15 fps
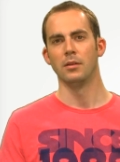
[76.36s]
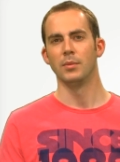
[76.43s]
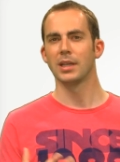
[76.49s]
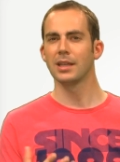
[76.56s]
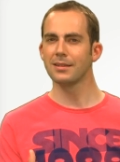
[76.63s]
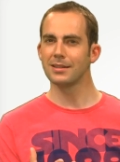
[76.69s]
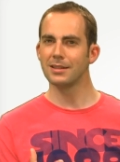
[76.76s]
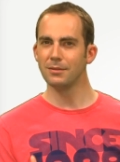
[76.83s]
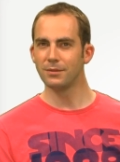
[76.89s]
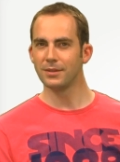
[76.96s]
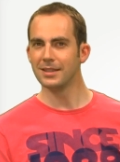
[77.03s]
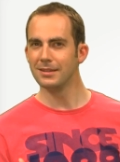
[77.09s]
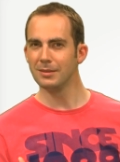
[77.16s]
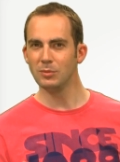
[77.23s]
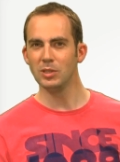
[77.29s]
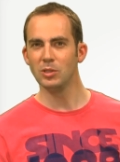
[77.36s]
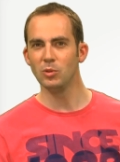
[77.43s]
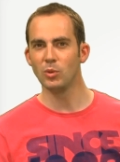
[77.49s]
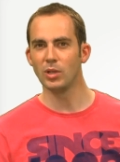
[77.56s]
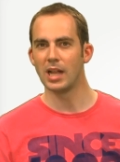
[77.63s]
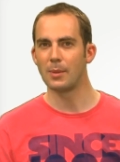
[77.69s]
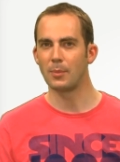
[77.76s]
Mais qu'est-ce qui fait
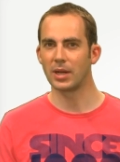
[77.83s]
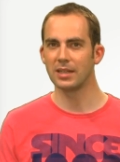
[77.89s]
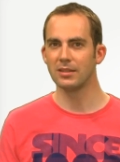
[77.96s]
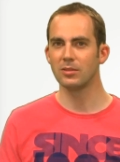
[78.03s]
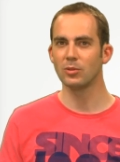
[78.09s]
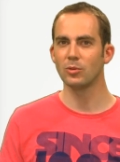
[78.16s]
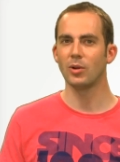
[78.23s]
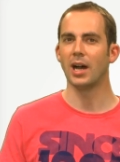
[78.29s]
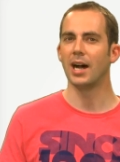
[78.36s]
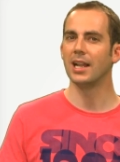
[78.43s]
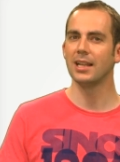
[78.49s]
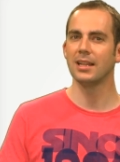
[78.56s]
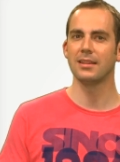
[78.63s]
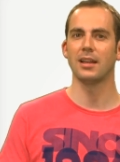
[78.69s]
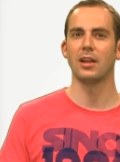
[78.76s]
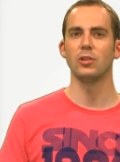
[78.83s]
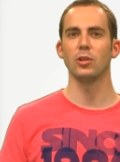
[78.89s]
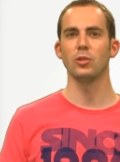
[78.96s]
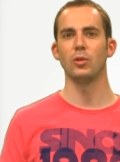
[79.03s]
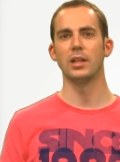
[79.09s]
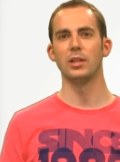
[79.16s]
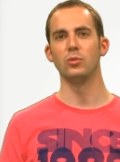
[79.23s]
diminuer la pression à
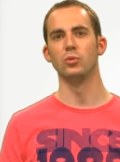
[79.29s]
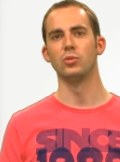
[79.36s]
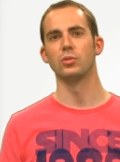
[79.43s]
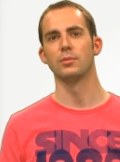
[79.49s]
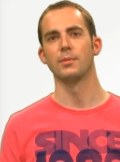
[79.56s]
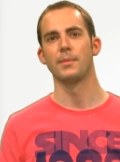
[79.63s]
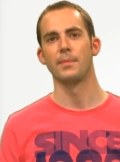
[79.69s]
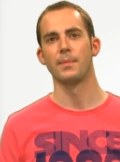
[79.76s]
l'intérieur de la douche